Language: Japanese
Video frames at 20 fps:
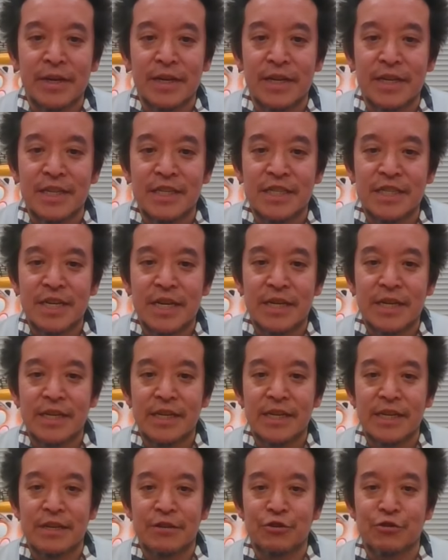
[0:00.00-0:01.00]
支援
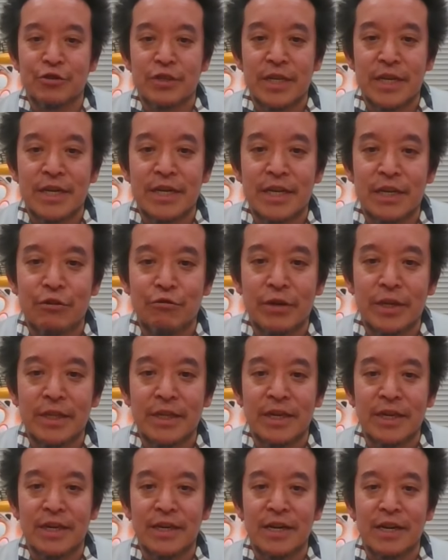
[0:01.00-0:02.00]
金や助成金を得
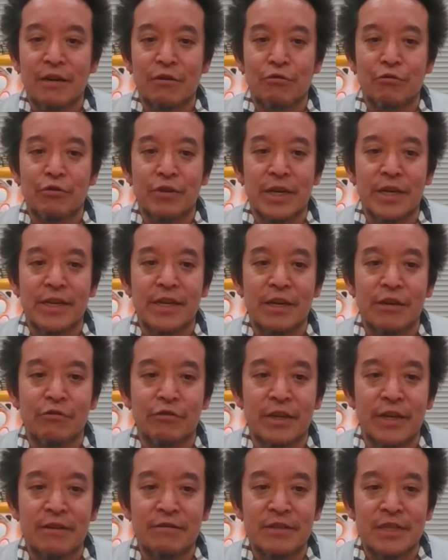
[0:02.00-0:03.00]
て、学校や企
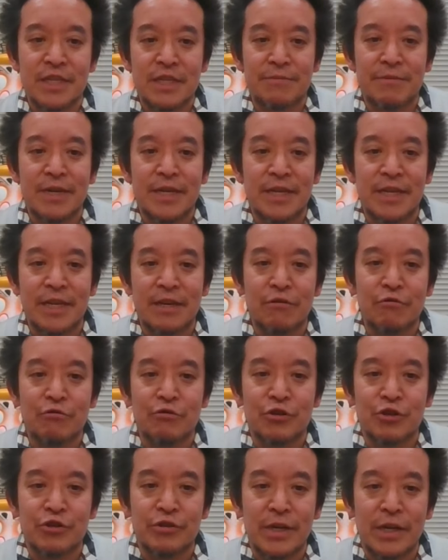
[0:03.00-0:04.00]
業で LGBT
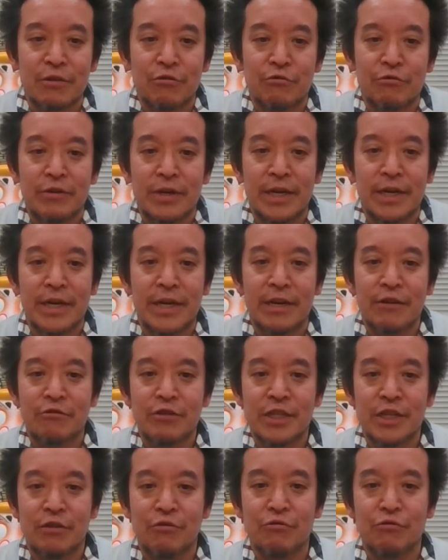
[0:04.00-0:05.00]
講習や講演会
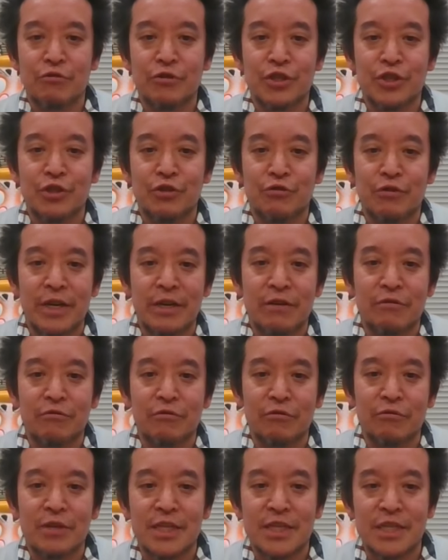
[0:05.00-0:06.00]
をして報酬を得る
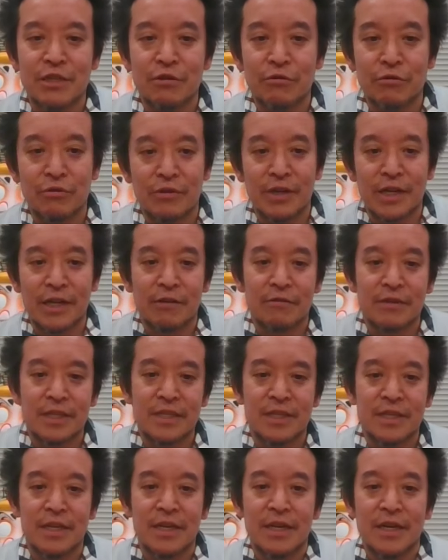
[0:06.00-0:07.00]
ことが仕事なので
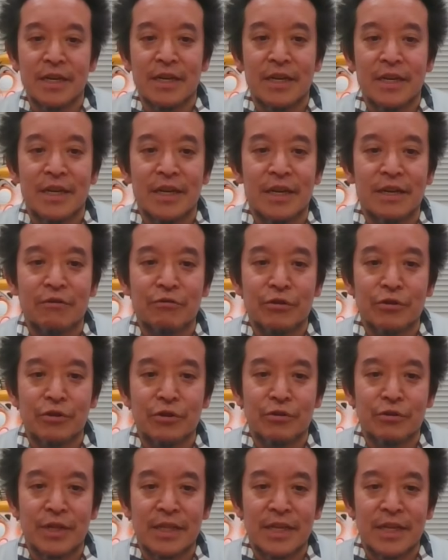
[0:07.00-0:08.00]
す。この
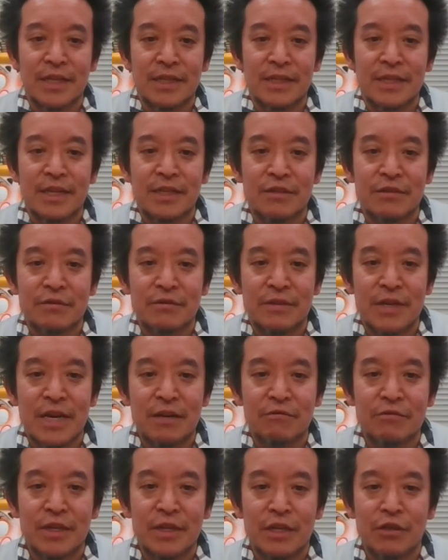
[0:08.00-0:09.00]
ようなたった数
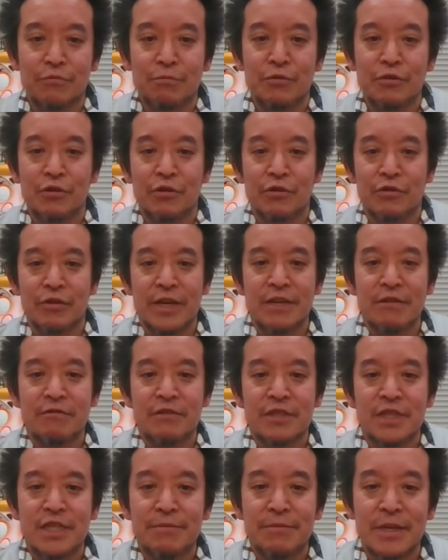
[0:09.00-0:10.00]
百人のプロの
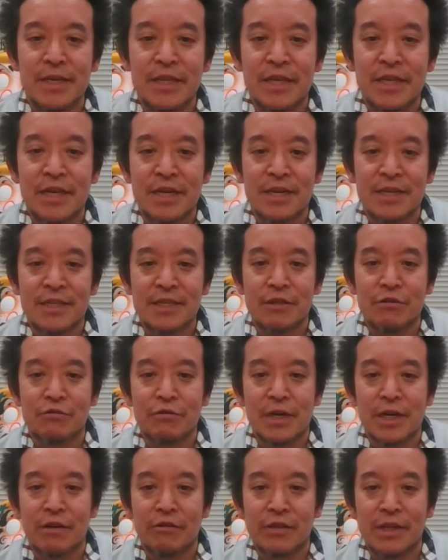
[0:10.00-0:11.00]
LGBT 活
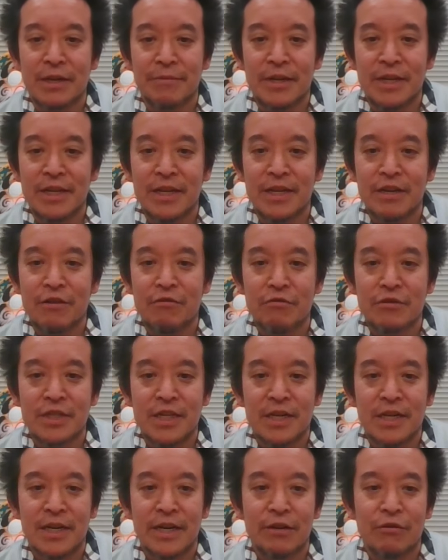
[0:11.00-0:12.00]
動家のために日本
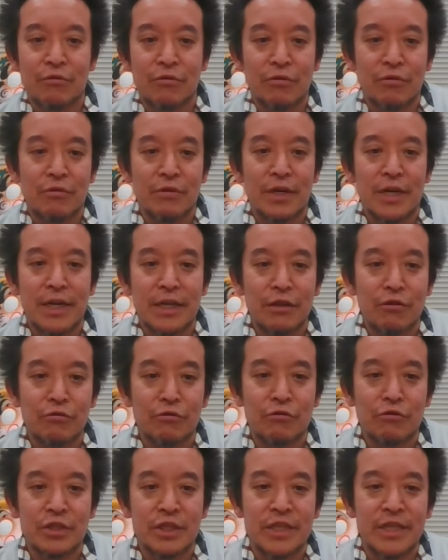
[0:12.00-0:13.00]
社会を混乱に
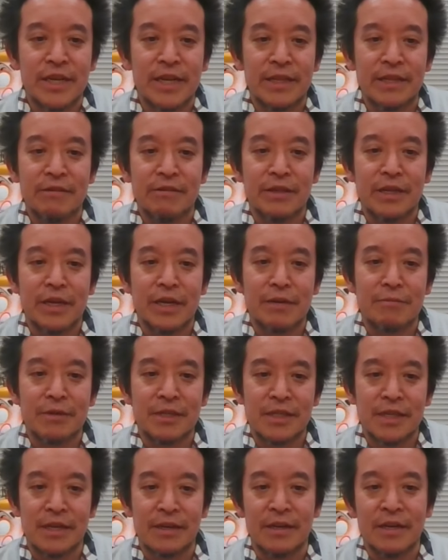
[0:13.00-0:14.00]
陥れてはなり
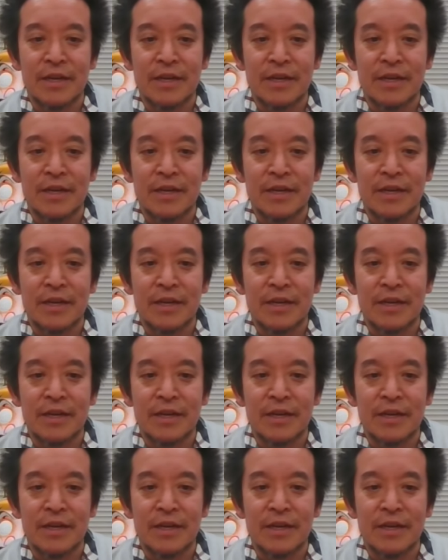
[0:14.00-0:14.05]
ません。